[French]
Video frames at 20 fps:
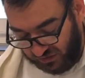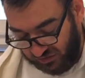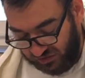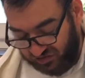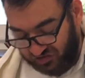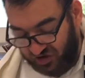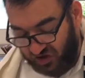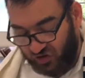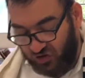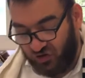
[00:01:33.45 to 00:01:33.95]

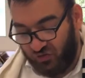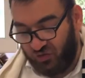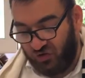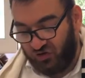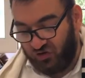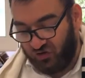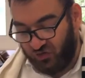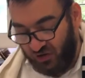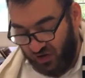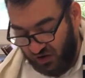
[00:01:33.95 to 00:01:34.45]
chaque
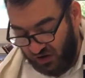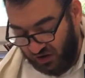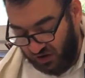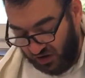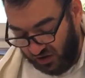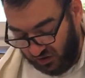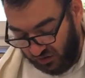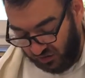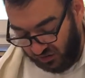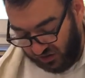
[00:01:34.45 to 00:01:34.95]
commandement,
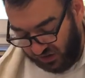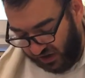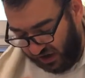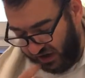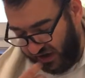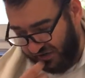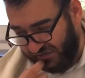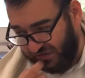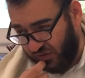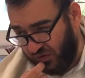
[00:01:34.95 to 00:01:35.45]
alors les
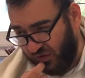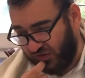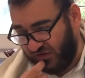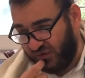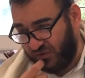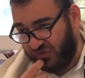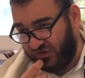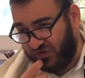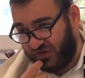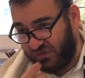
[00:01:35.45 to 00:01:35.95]
Chayav
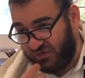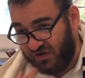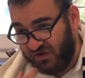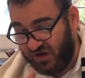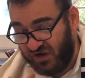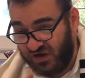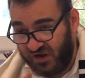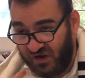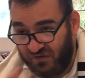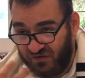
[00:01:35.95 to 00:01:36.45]

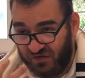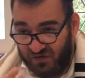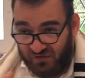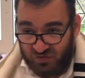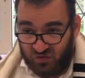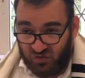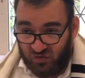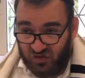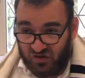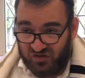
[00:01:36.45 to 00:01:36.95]
il y avait
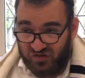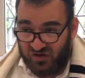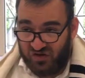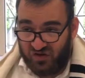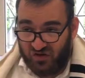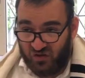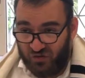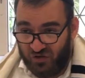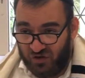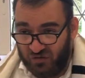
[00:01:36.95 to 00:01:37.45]
donc les dix
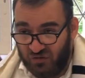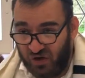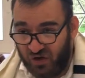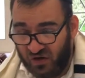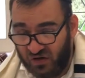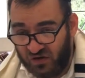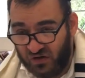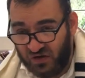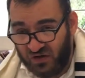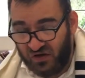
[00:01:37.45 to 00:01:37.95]
commandements,